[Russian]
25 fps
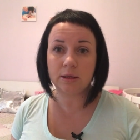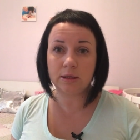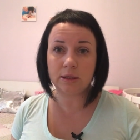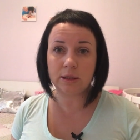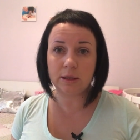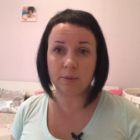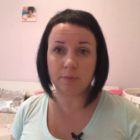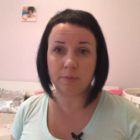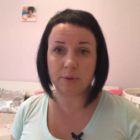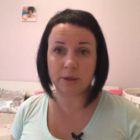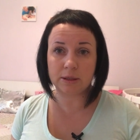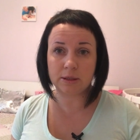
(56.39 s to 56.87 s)

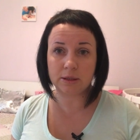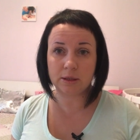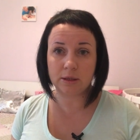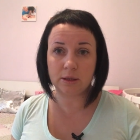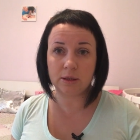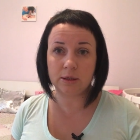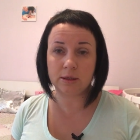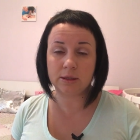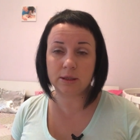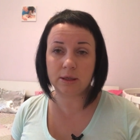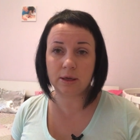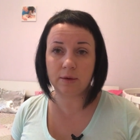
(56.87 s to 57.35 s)
те
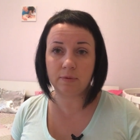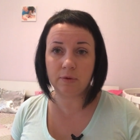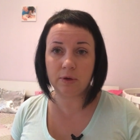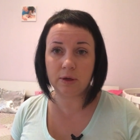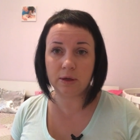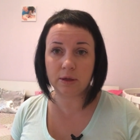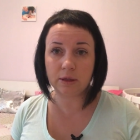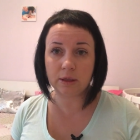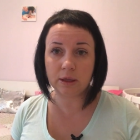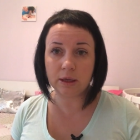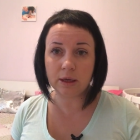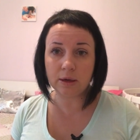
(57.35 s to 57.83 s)
простые
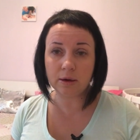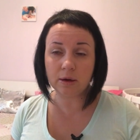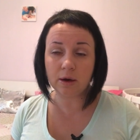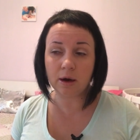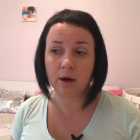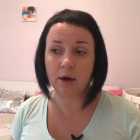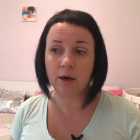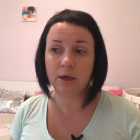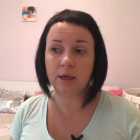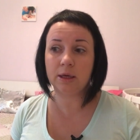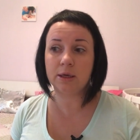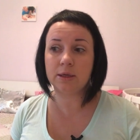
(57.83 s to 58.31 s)
советы,
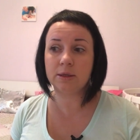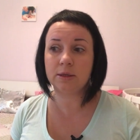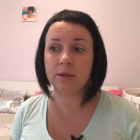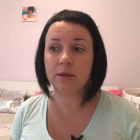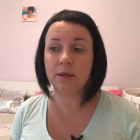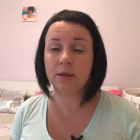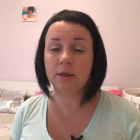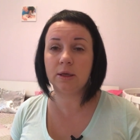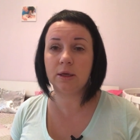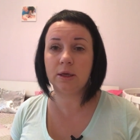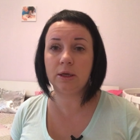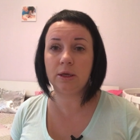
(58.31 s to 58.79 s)
а я
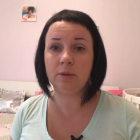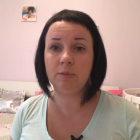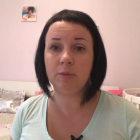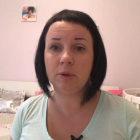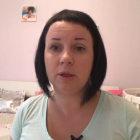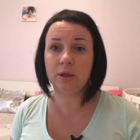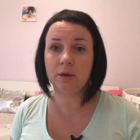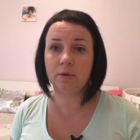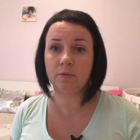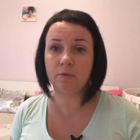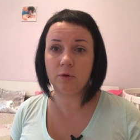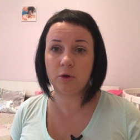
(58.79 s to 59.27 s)
сделала
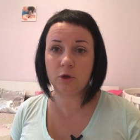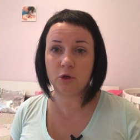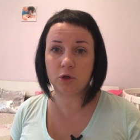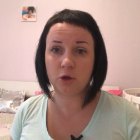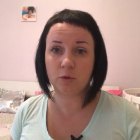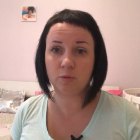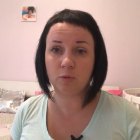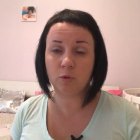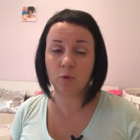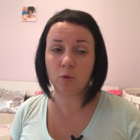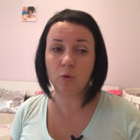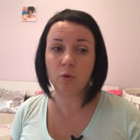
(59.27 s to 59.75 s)
именно
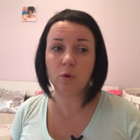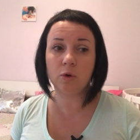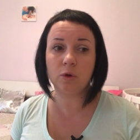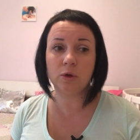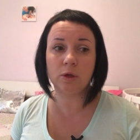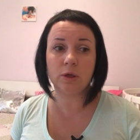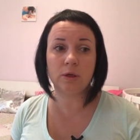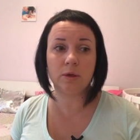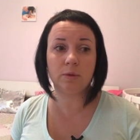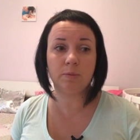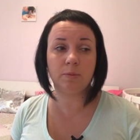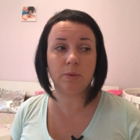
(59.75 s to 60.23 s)
выжимку
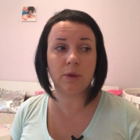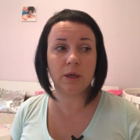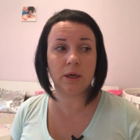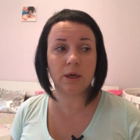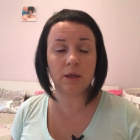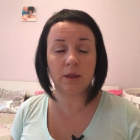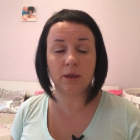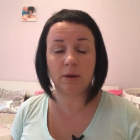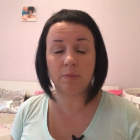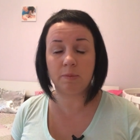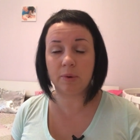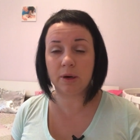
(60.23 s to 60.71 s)

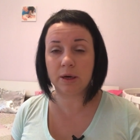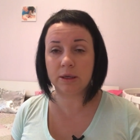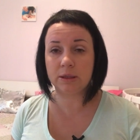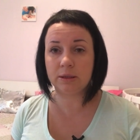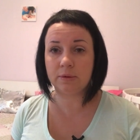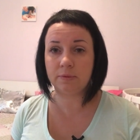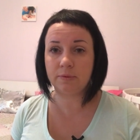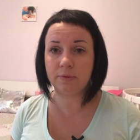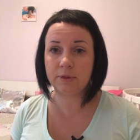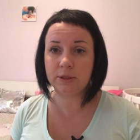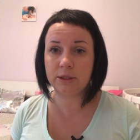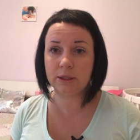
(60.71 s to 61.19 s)

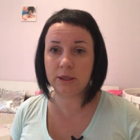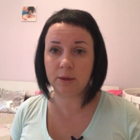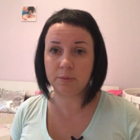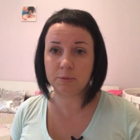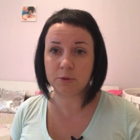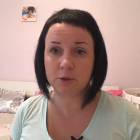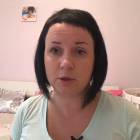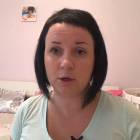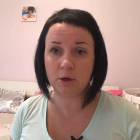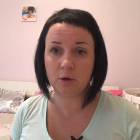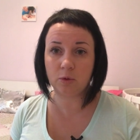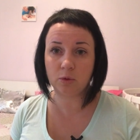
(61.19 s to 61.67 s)
перелопатив все
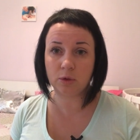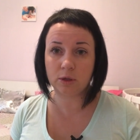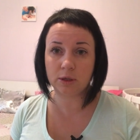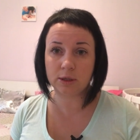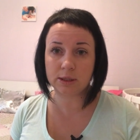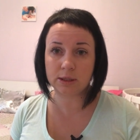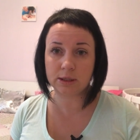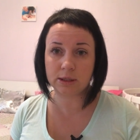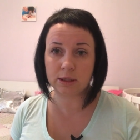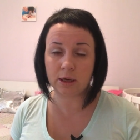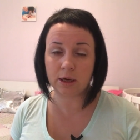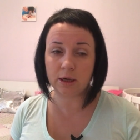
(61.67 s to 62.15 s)

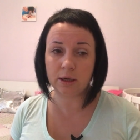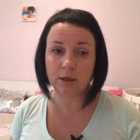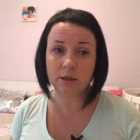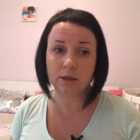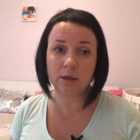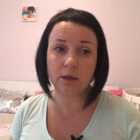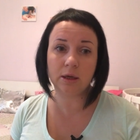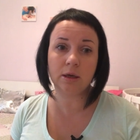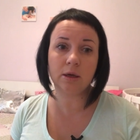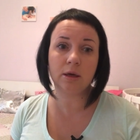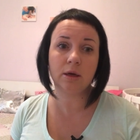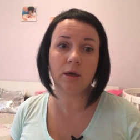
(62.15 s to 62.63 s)
абсолютно
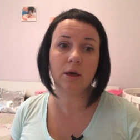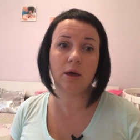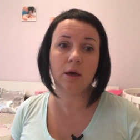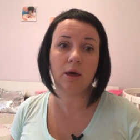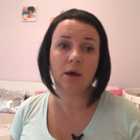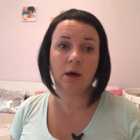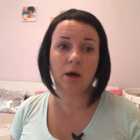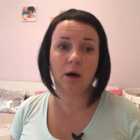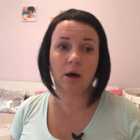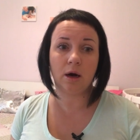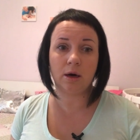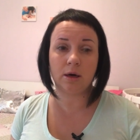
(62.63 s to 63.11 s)
сайты,
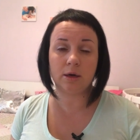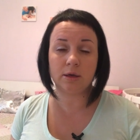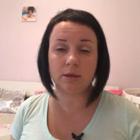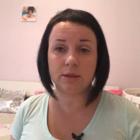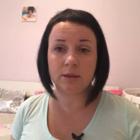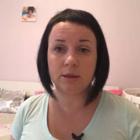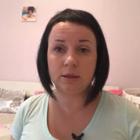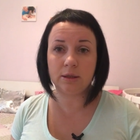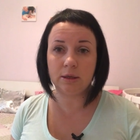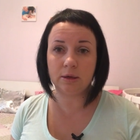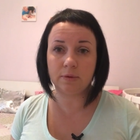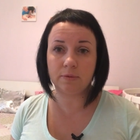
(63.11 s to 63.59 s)
а,
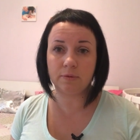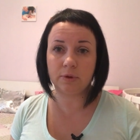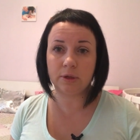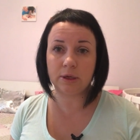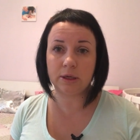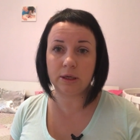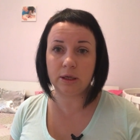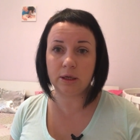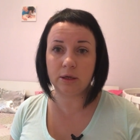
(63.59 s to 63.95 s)
сидев на